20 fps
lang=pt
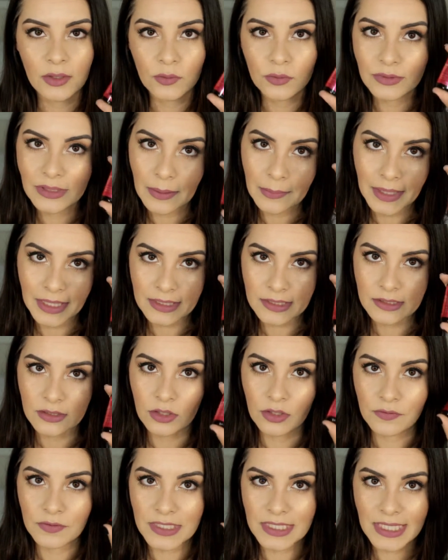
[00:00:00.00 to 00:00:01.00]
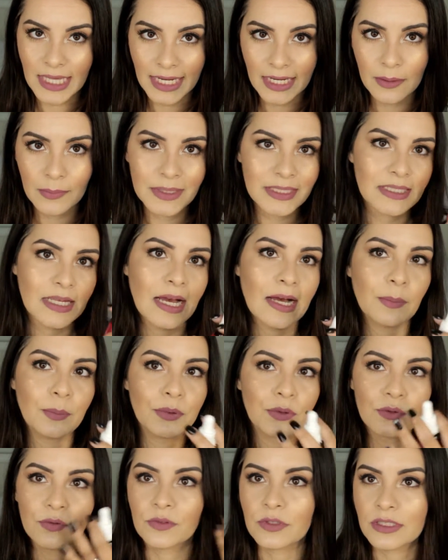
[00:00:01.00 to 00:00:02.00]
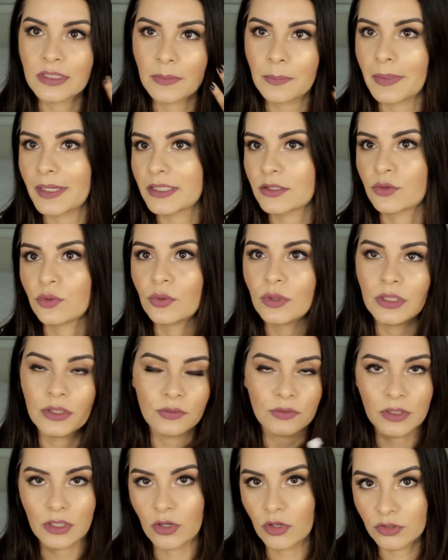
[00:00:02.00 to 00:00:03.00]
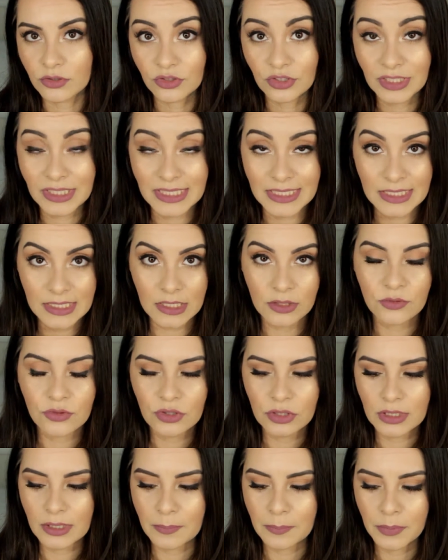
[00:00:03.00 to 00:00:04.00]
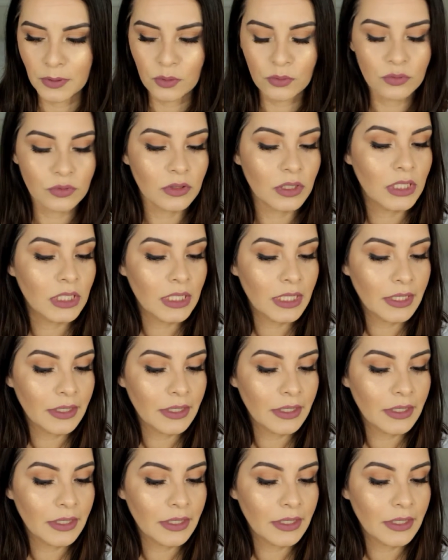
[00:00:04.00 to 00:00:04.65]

O da Max Love seca mais rápido, você passou ali, o negócio já tá seco, já tá pronto.